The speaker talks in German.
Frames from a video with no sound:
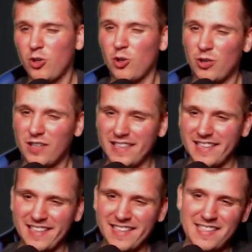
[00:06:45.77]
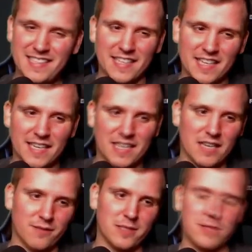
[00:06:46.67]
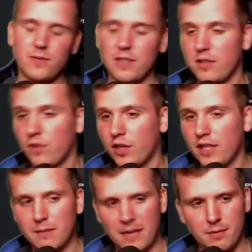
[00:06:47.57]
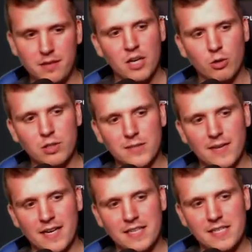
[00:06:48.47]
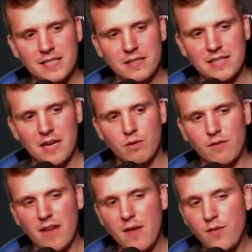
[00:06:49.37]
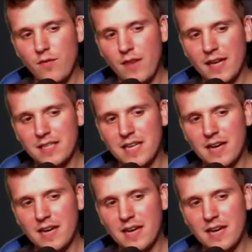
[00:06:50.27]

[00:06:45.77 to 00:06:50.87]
noch richtig ekelhaft ist, finde ich von Marble. und zwar ist der Revive-Effekt